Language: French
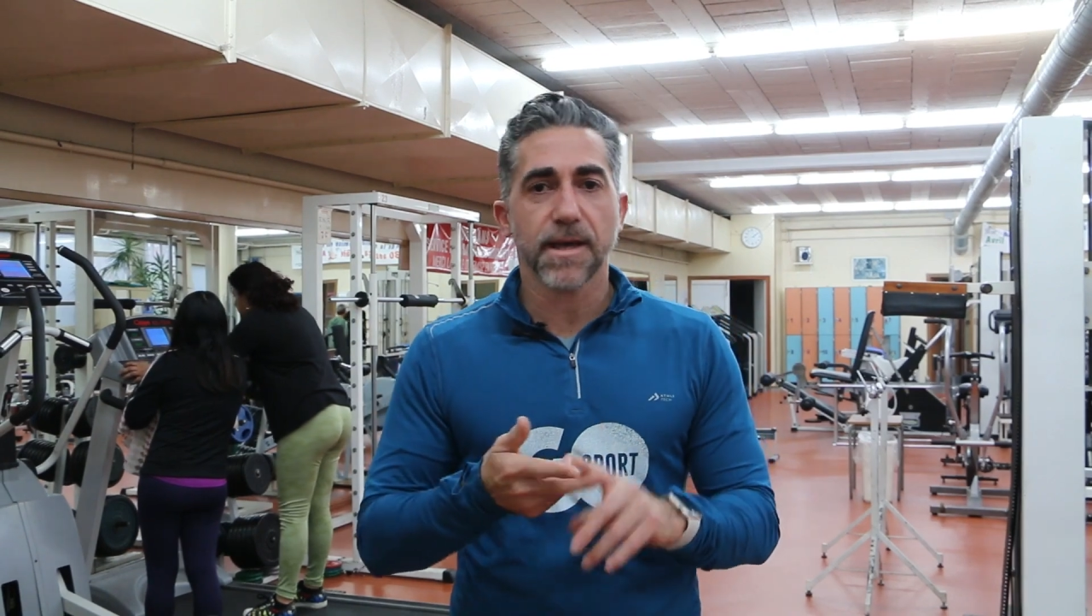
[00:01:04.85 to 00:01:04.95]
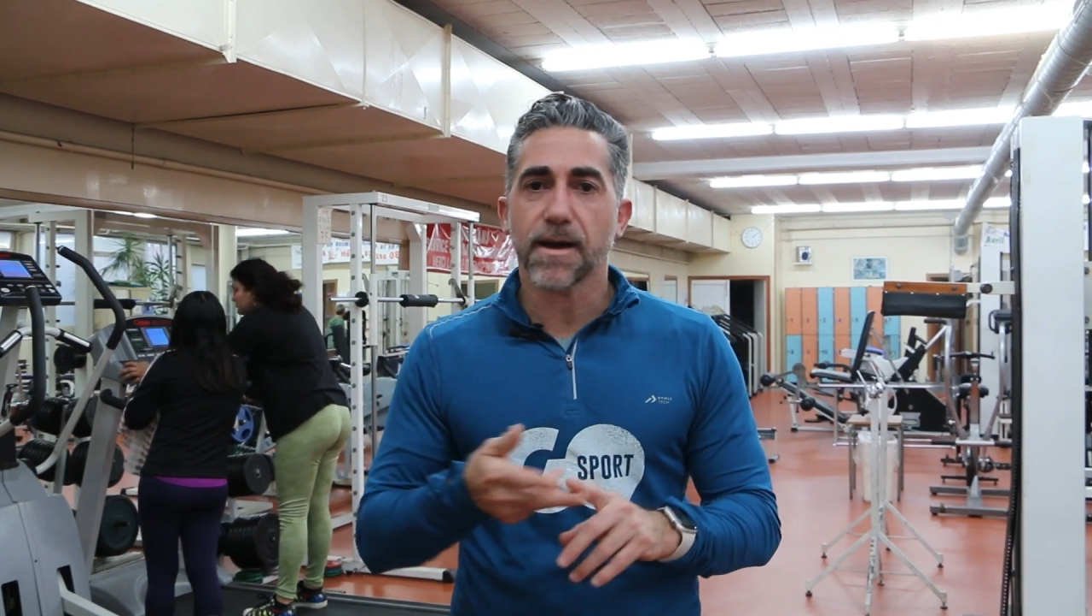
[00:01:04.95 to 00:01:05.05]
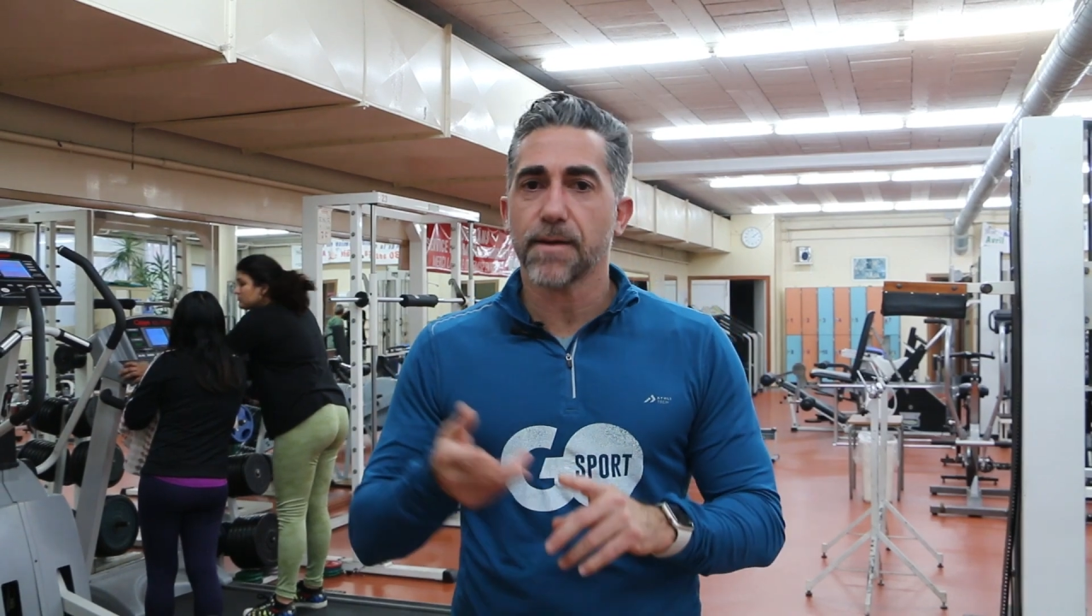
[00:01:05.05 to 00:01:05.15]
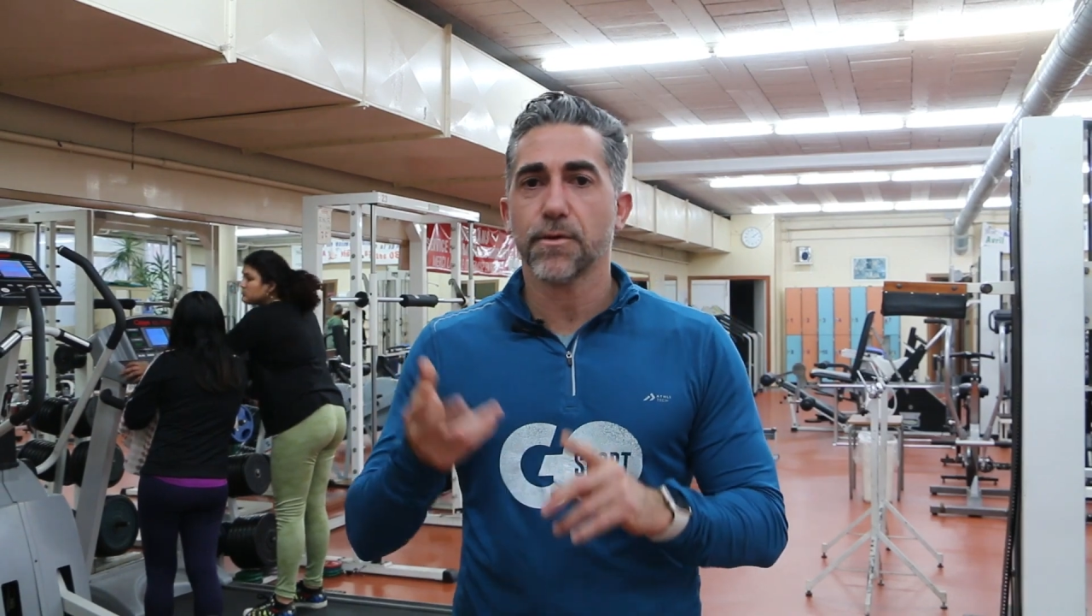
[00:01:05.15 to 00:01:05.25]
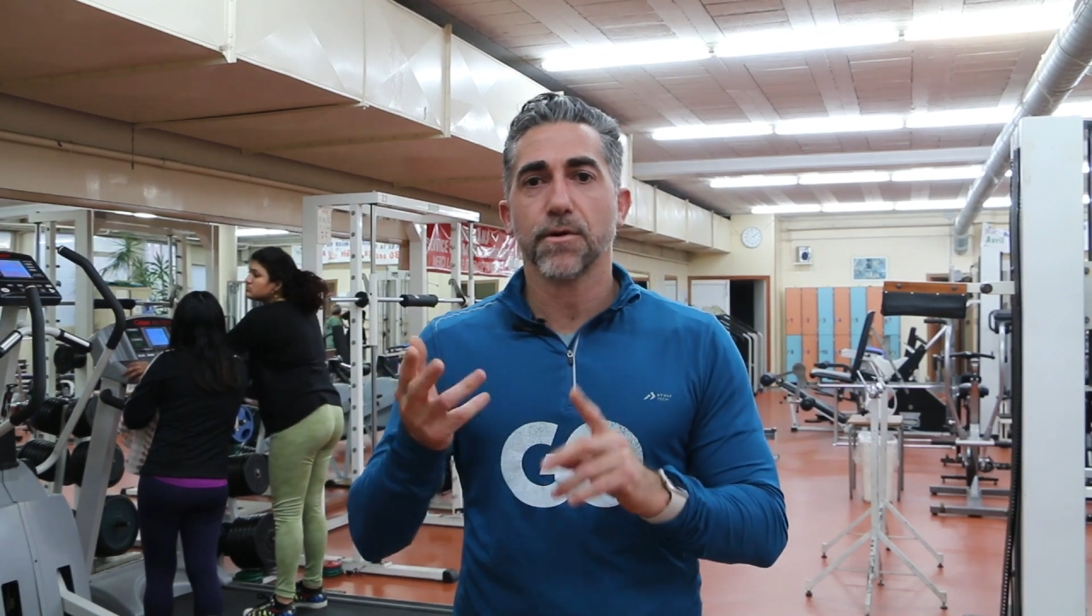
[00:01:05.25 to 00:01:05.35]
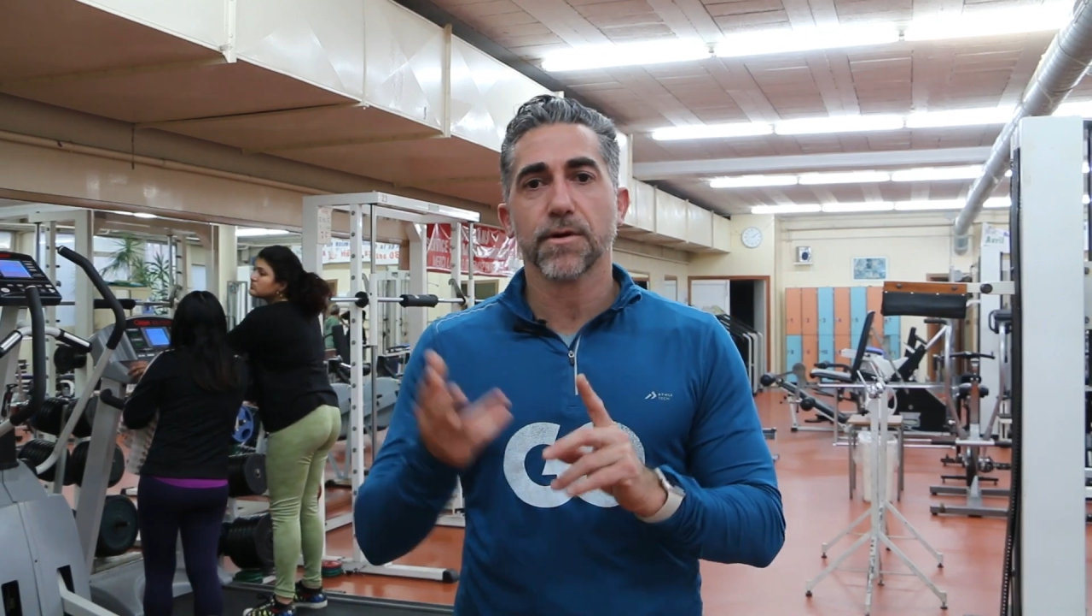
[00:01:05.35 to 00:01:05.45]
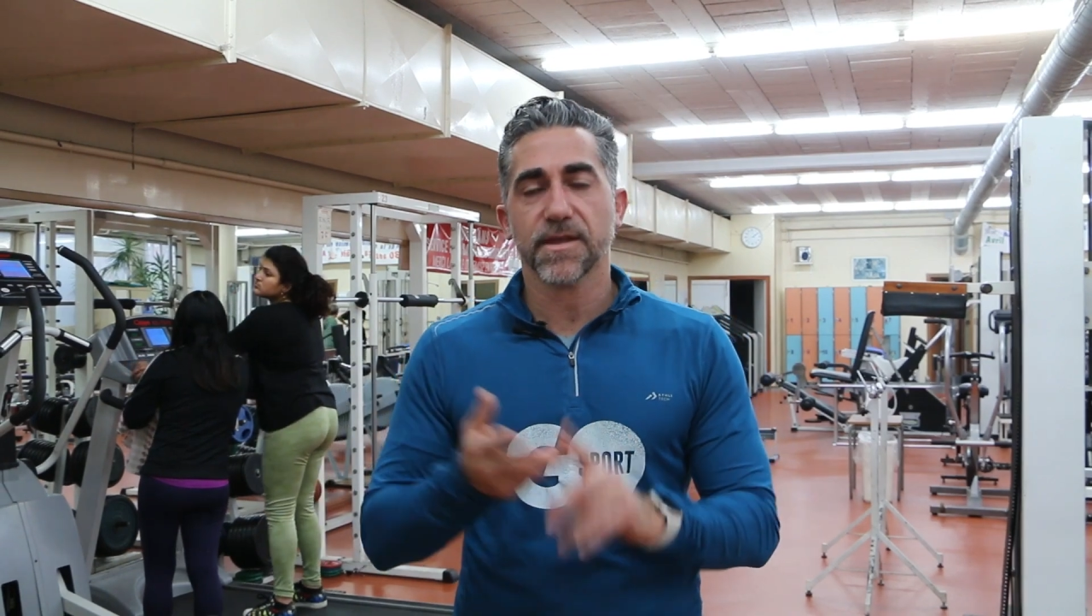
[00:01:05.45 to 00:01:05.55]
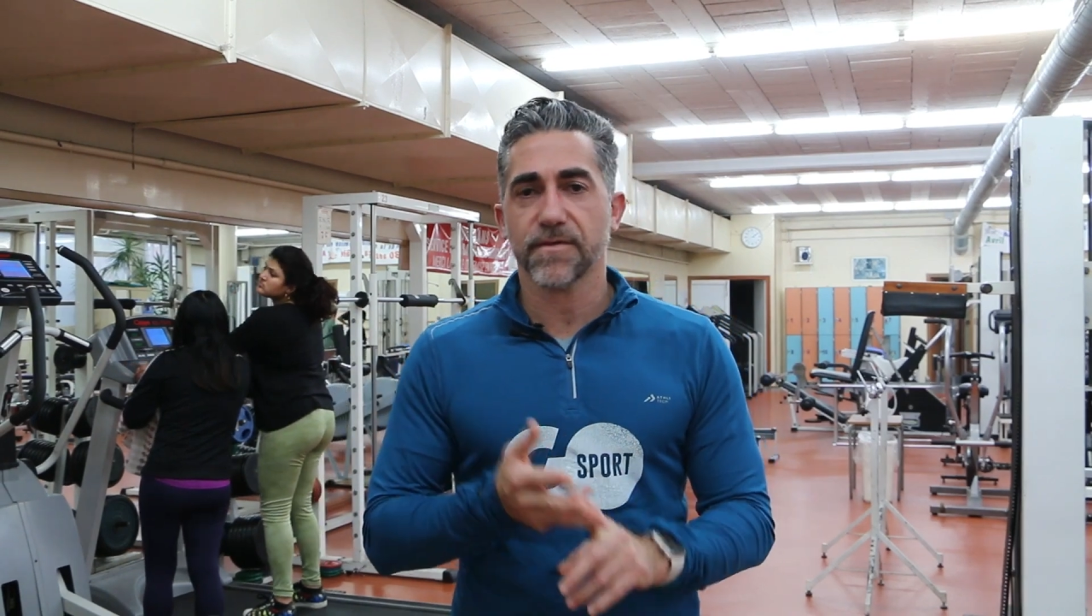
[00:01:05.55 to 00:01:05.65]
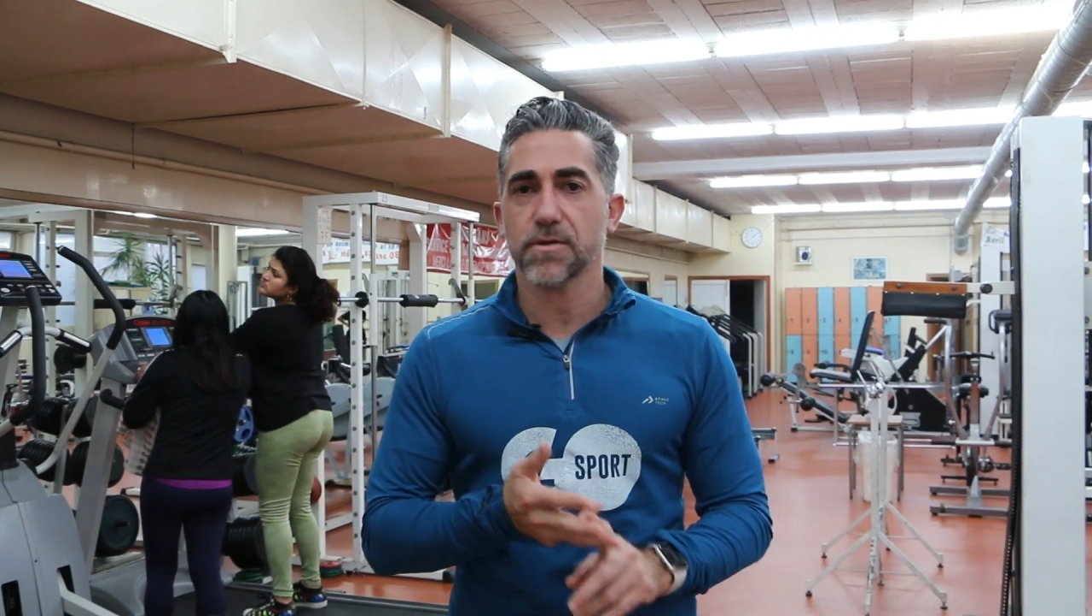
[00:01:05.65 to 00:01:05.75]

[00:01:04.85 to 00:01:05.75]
des rameurs, des